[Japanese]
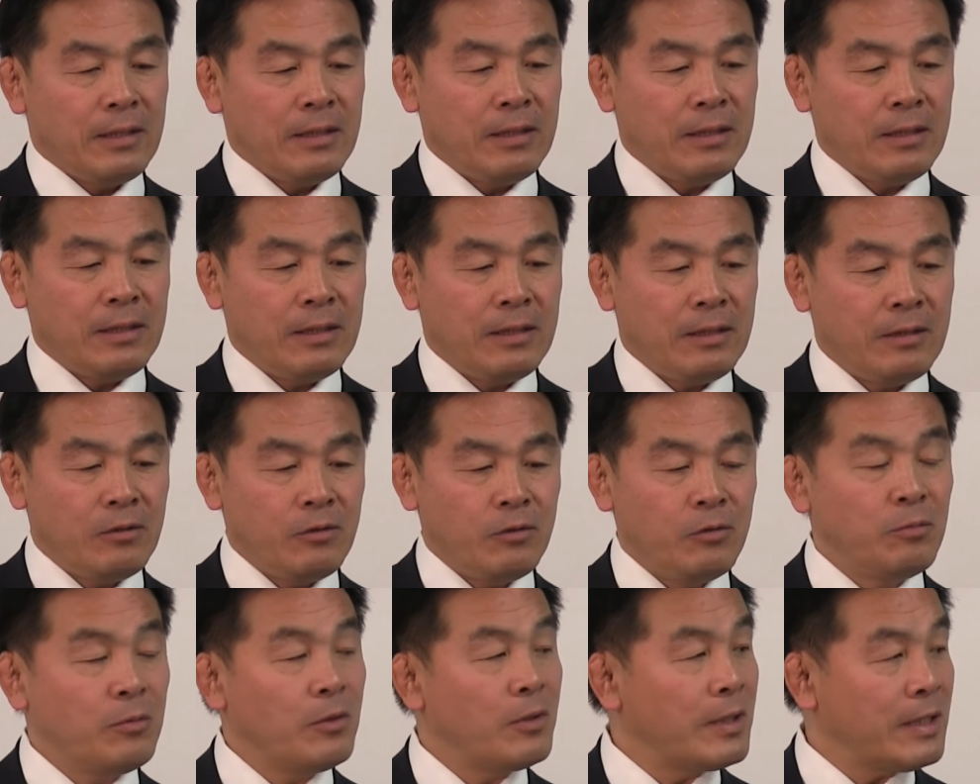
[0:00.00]

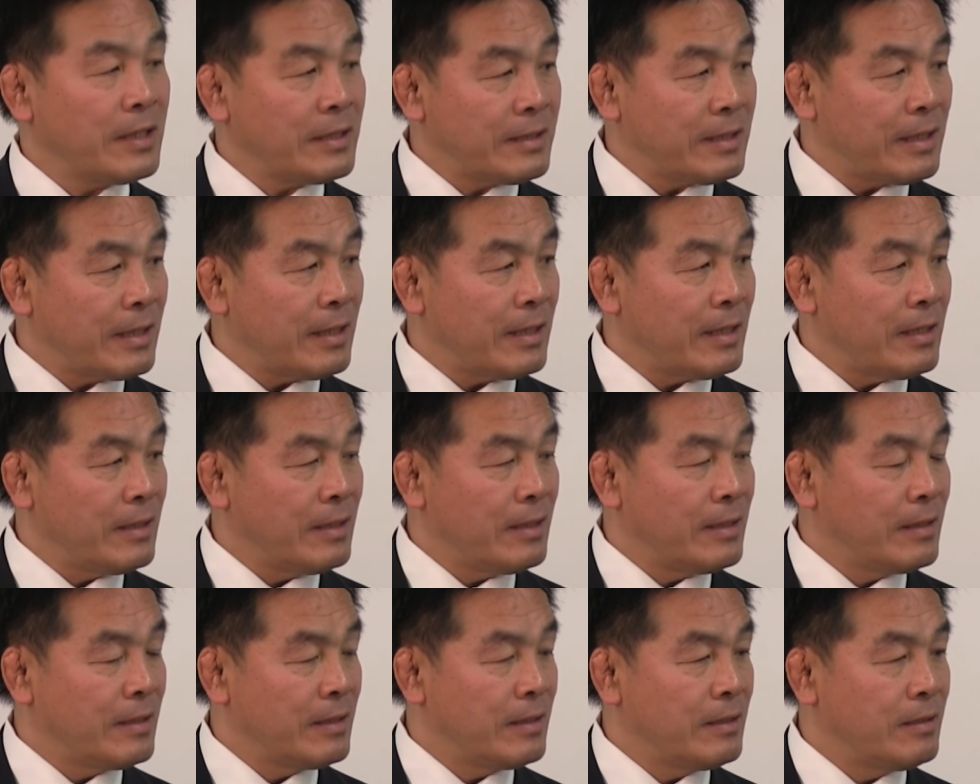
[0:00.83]
埋もれた
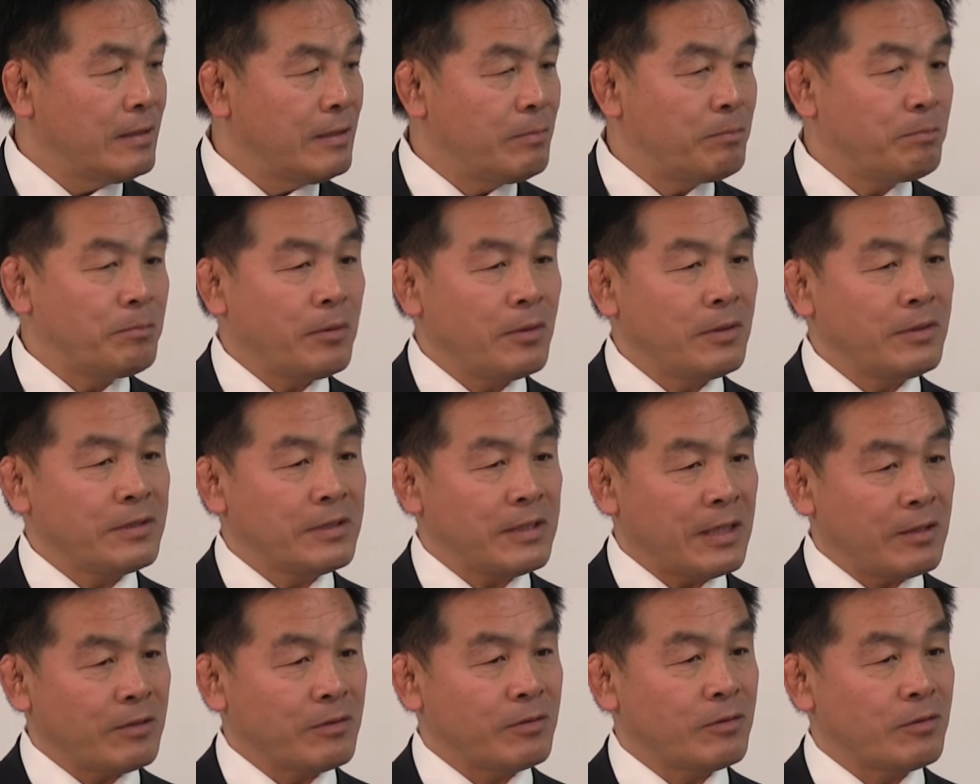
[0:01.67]
日本遺
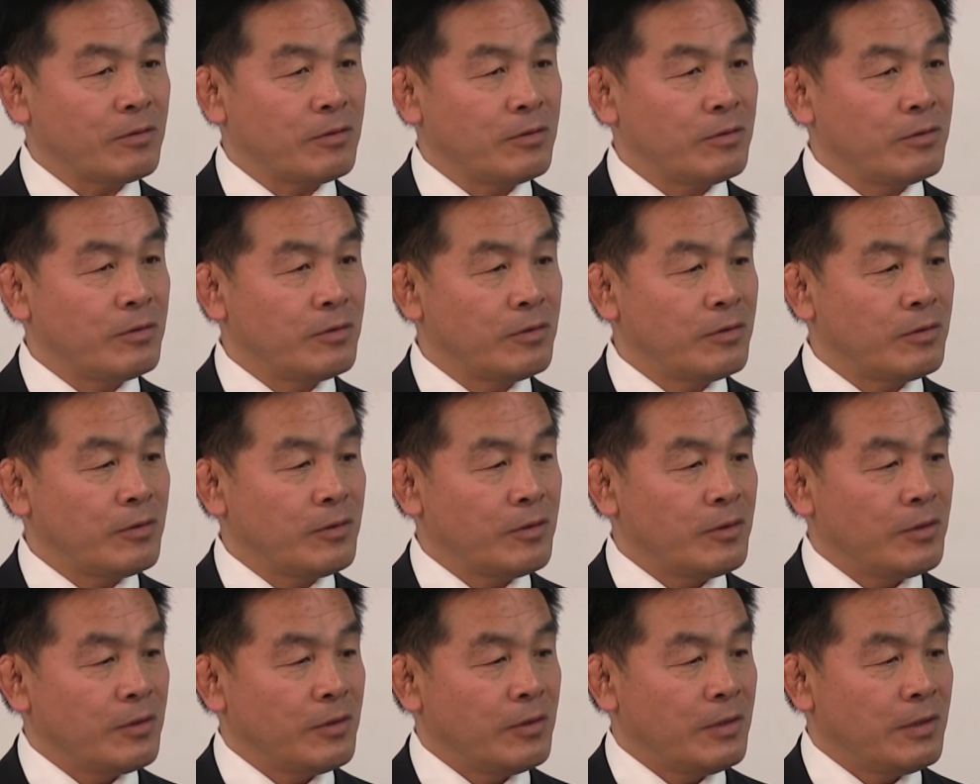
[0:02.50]
産という
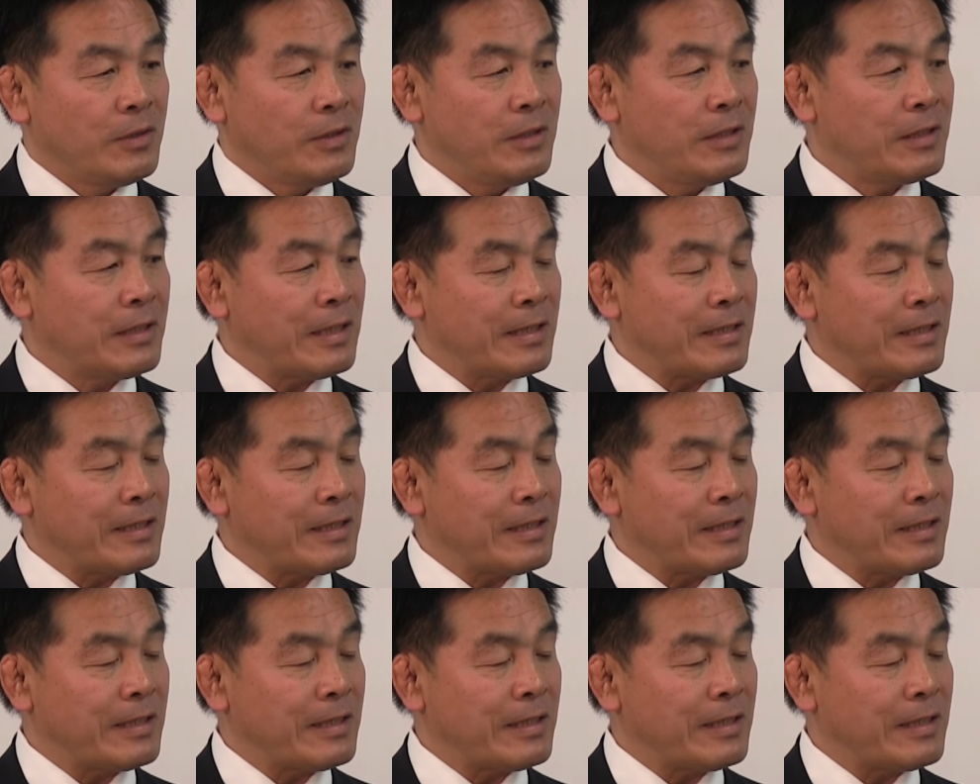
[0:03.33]
言い